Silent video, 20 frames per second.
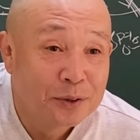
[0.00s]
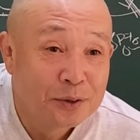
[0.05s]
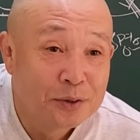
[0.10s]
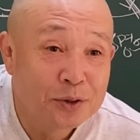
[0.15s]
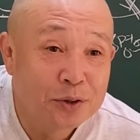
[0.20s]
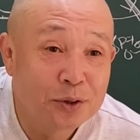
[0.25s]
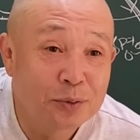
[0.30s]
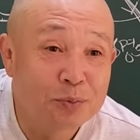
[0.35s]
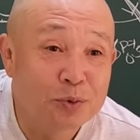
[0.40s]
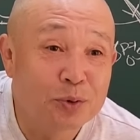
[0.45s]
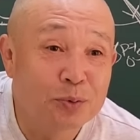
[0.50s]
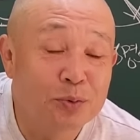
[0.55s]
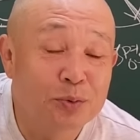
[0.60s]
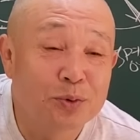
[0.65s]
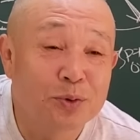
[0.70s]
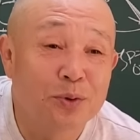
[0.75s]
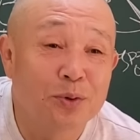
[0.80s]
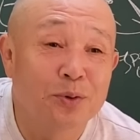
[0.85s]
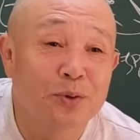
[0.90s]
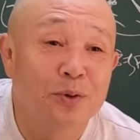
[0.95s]
취업도
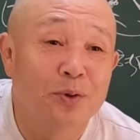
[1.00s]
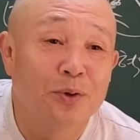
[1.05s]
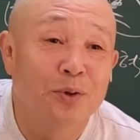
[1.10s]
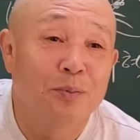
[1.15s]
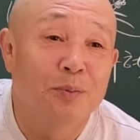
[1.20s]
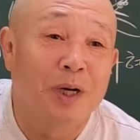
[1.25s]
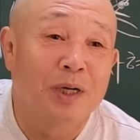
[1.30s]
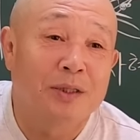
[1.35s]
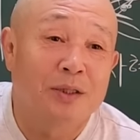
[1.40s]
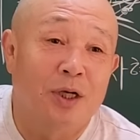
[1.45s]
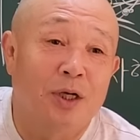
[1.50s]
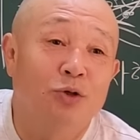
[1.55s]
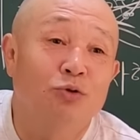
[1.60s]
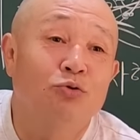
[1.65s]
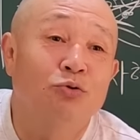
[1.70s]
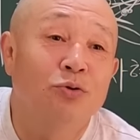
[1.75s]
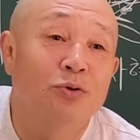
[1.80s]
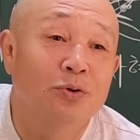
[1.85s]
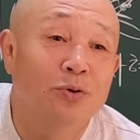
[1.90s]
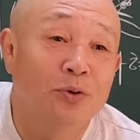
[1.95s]
못하고 막
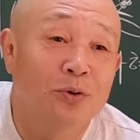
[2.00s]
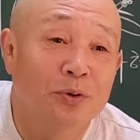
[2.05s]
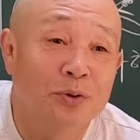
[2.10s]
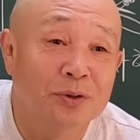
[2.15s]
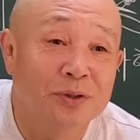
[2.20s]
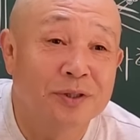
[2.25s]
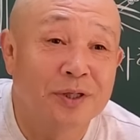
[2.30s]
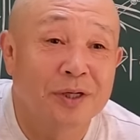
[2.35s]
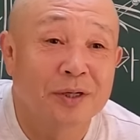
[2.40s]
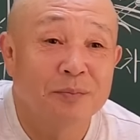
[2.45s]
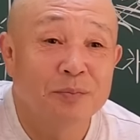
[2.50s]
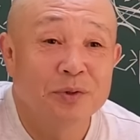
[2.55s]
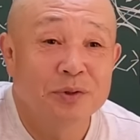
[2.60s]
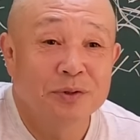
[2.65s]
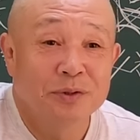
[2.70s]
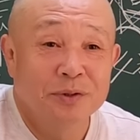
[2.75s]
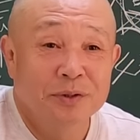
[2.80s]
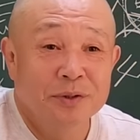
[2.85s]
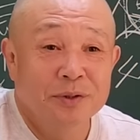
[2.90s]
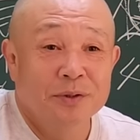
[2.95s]
재수하고 하는
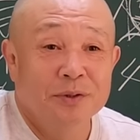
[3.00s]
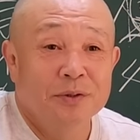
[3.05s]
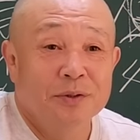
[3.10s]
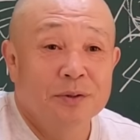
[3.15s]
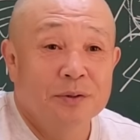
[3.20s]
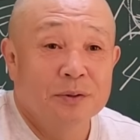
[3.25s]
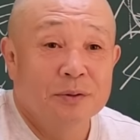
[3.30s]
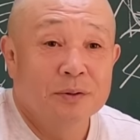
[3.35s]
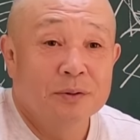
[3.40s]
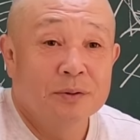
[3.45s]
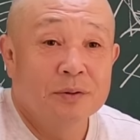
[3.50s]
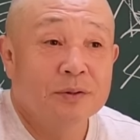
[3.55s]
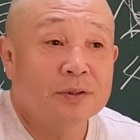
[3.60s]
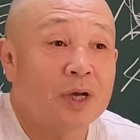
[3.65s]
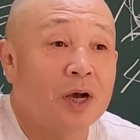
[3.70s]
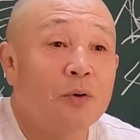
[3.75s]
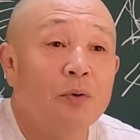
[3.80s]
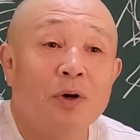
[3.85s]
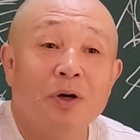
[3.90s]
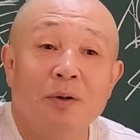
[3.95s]
사람들은 그
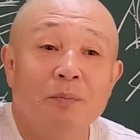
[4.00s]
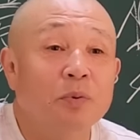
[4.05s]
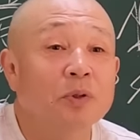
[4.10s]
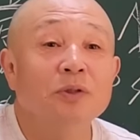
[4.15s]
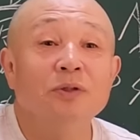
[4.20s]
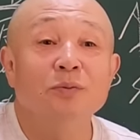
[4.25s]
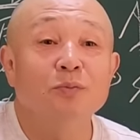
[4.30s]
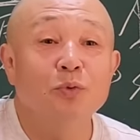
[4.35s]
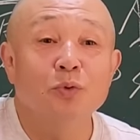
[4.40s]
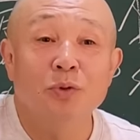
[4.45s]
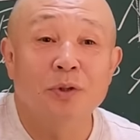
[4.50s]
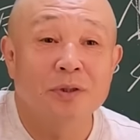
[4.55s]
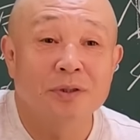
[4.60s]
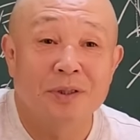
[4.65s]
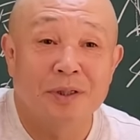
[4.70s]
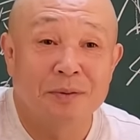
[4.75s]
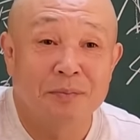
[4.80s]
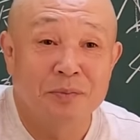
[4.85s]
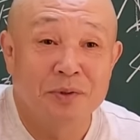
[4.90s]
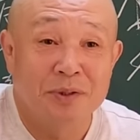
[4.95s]
사회에 편승 못하는
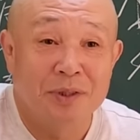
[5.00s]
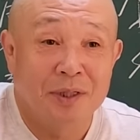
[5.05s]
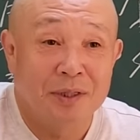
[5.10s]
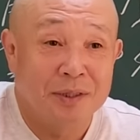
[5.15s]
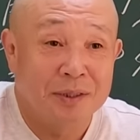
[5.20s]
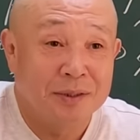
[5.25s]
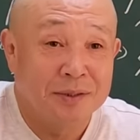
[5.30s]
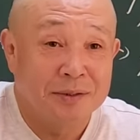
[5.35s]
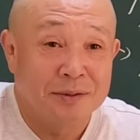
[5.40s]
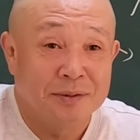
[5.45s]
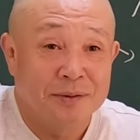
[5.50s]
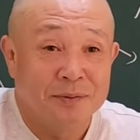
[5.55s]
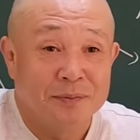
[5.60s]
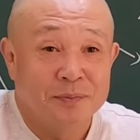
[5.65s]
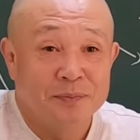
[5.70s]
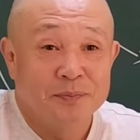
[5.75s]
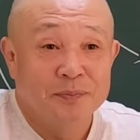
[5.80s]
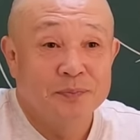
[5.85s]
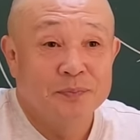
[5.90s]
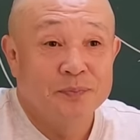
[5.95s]
사람들이다 이거지.
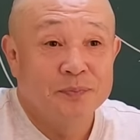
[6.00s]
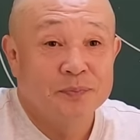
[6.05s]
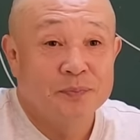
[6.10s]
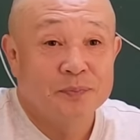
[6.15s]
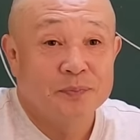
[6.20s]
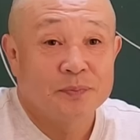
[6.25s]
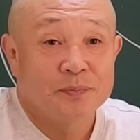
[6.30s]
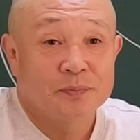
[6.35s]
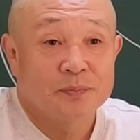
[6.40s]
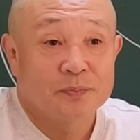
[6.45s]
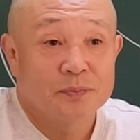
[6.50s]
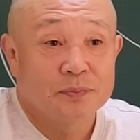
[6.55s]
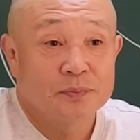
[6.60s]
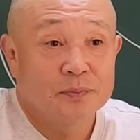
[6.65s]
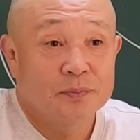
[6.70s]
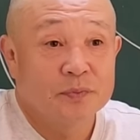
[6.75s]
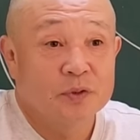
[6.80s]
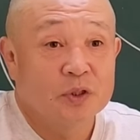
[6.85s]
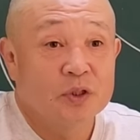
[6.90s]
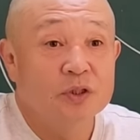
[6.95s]

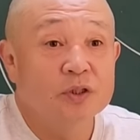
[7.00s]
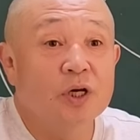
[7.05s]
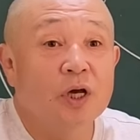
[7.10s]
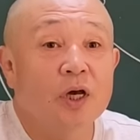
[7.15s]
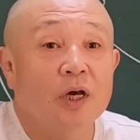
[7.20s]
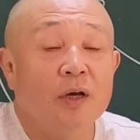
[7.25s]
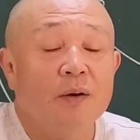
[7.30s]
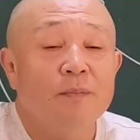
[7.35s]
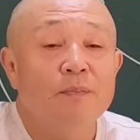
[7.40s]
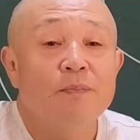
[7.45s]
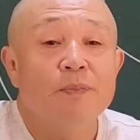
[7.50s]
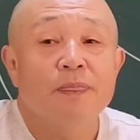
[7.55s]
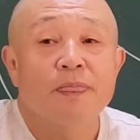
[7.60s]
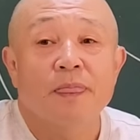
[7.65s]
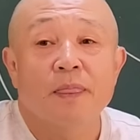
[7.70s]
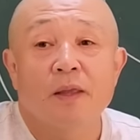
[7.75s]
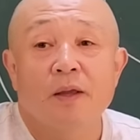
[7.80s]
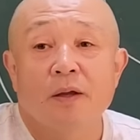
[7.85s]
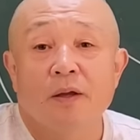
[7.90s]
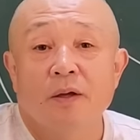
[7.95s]
그게
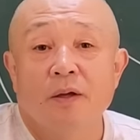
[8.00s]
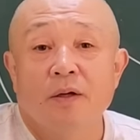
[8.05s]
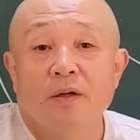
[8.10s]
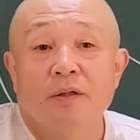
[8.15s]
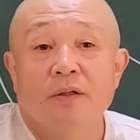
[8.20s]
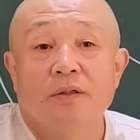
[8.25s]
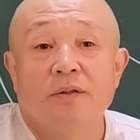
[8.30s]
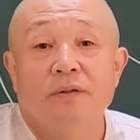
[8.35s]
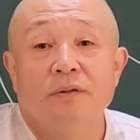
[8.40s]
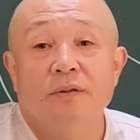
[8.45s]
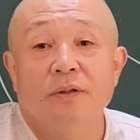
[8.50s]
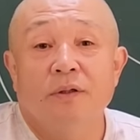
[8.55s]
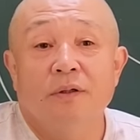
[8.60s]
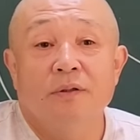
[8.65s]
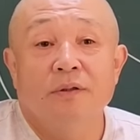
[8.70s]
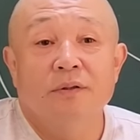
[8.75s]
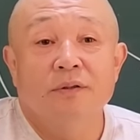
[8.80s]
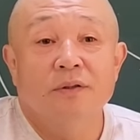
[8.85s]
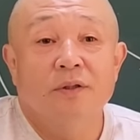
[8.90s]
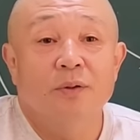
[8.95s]
그
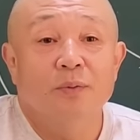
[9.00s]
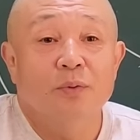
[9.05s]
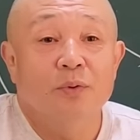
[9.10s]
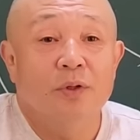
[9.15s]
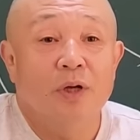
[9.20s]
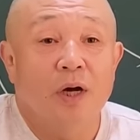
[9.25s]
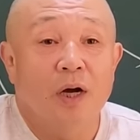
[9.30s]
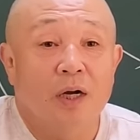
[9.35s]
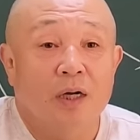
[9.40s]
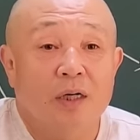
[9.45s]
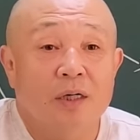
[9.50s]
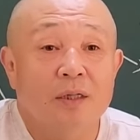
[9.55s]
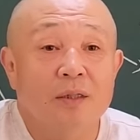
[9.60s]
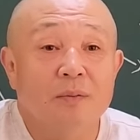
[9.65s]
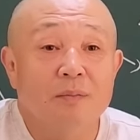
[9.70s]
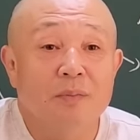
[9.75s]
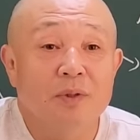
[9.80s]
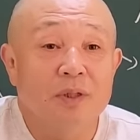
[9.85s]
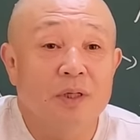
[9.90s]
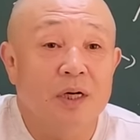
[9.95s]
어느 때보다
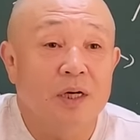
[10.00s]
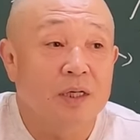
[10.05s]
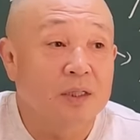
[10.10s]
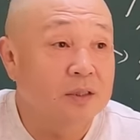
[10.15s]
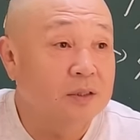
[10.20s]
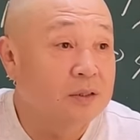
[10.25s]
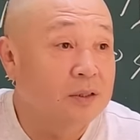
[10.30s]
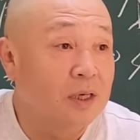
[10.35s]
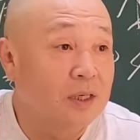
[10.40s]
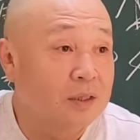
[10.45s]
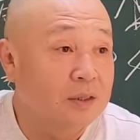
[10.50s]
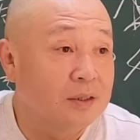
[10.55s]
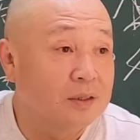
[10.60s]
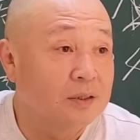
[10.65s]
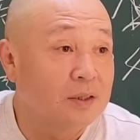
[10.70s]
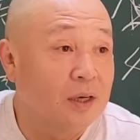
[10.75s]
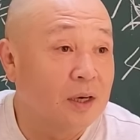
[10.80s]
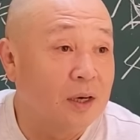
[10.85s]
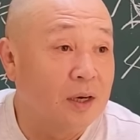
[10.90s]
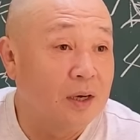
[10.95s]
극명하게 드러날
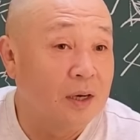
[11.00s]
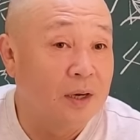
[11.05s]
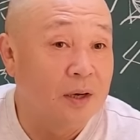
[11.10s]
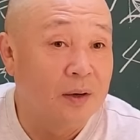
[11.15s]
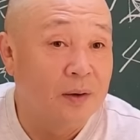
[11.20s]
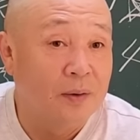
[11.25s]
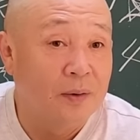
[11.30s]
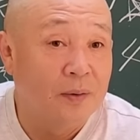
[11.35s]
것이다.